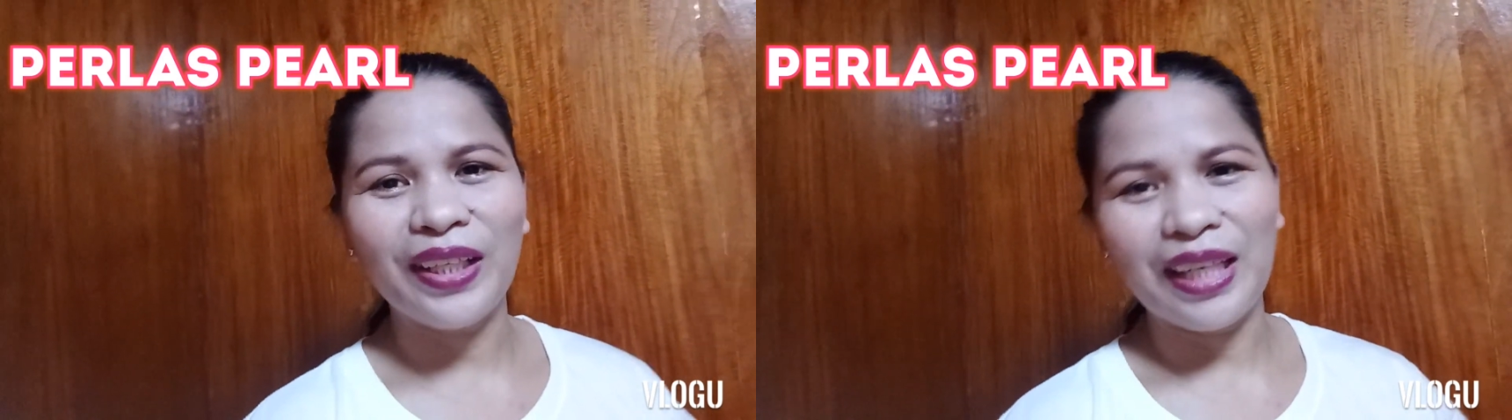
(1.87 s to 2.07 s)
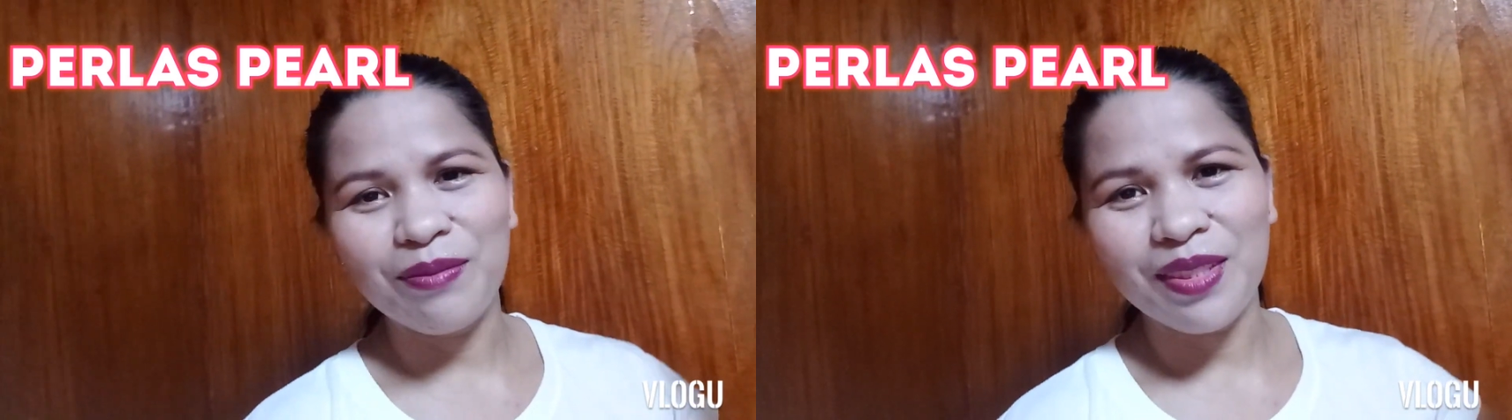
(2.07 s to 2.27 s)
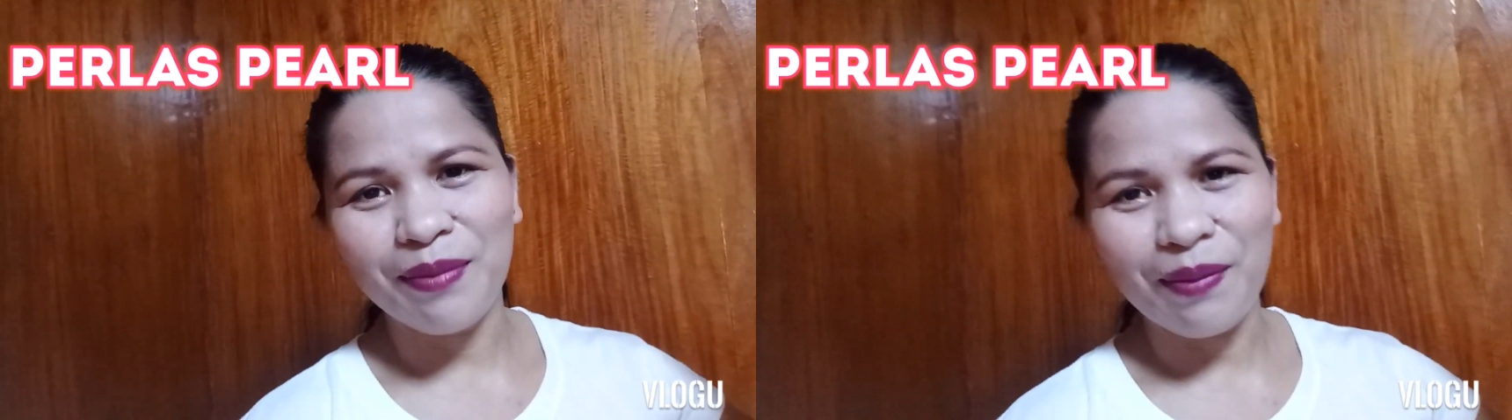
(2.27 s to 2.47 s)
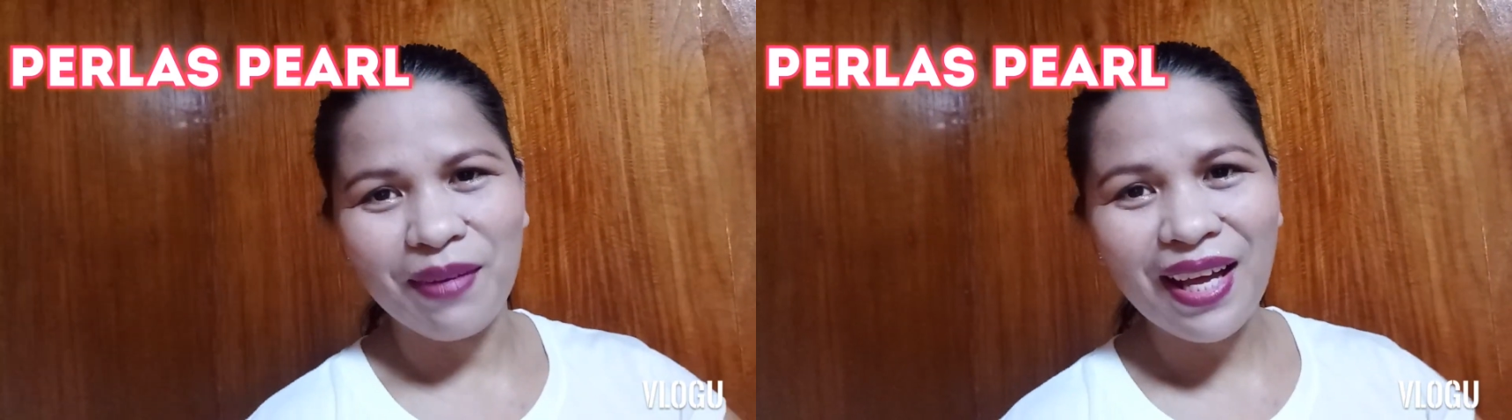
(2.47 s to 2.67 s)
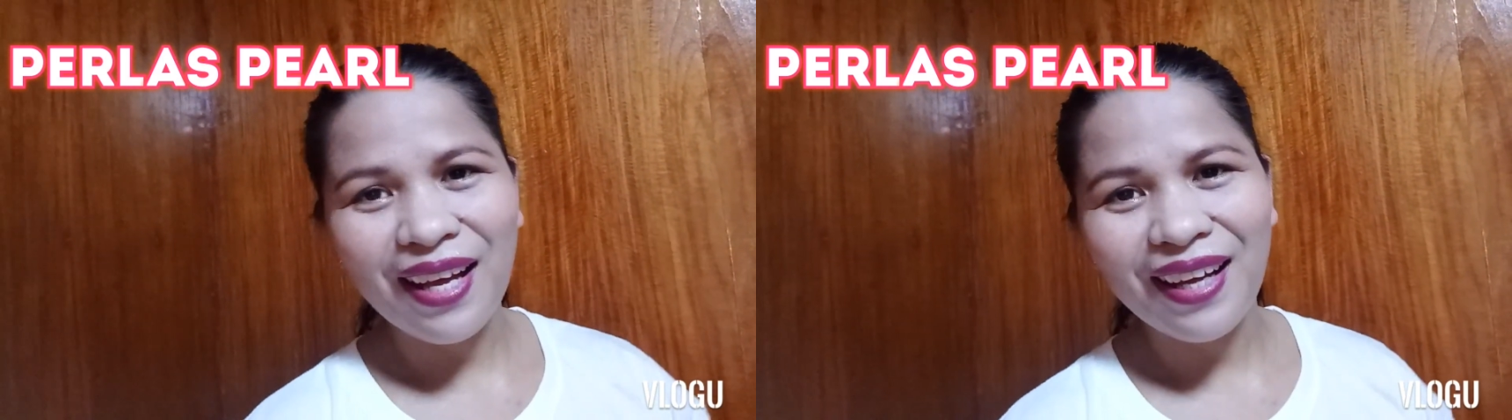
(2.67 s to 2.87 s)
Welcome to my
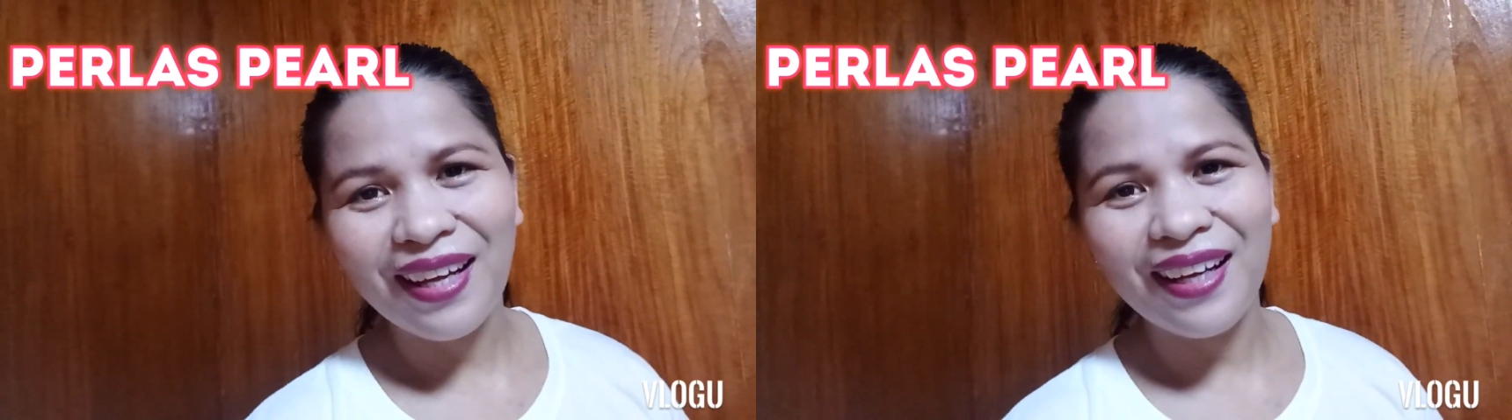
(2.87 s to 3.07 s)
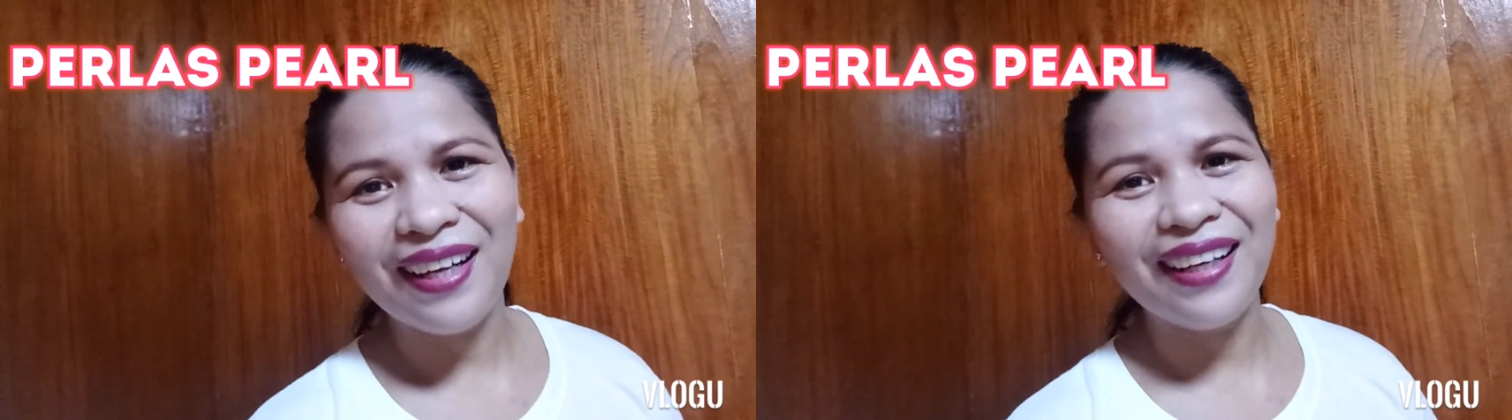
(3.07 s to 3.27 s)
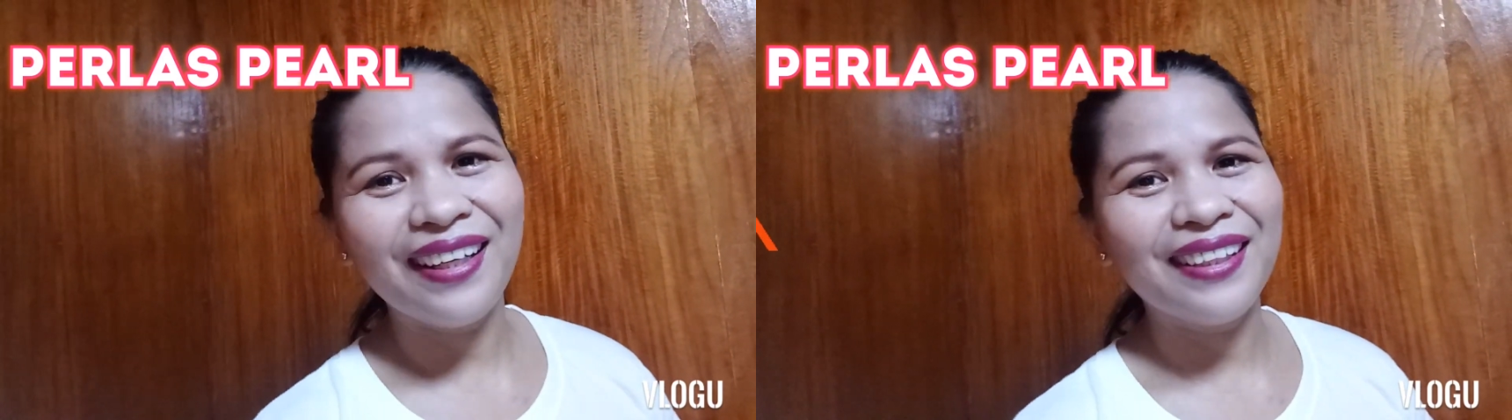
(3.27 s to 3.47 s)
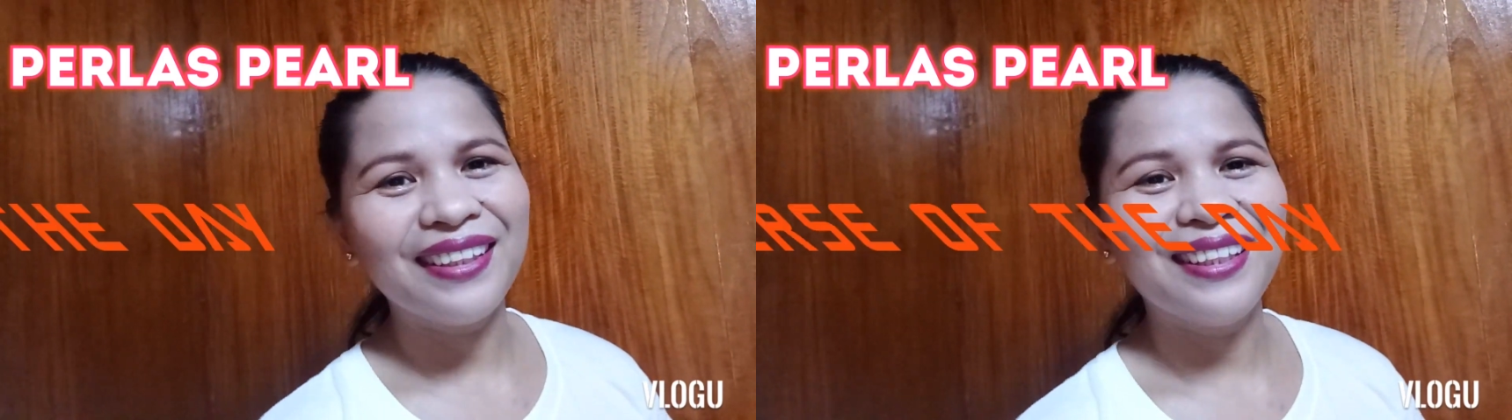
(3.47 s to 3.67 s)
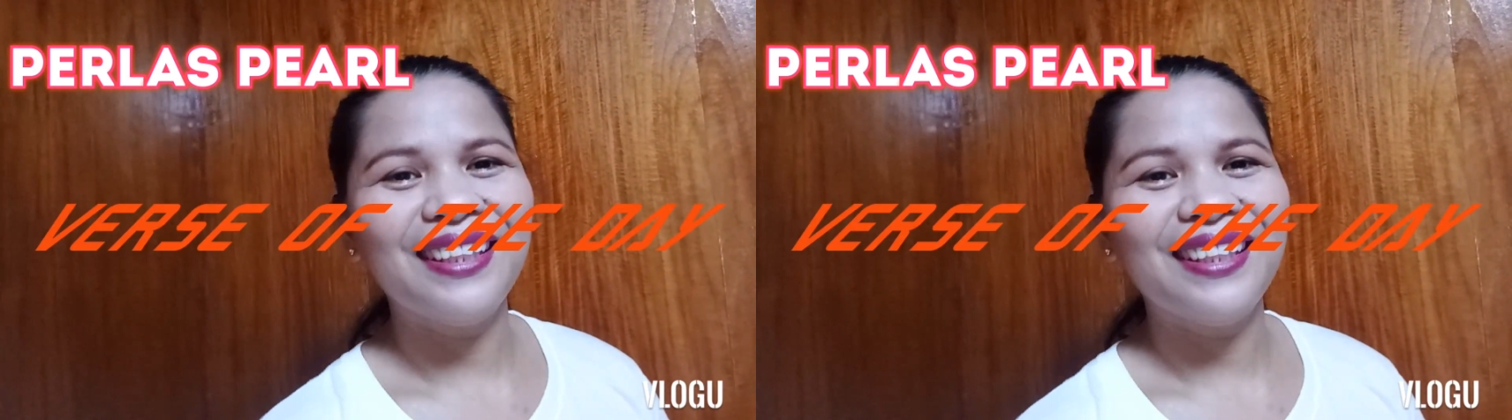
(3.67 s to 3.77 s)
vlog.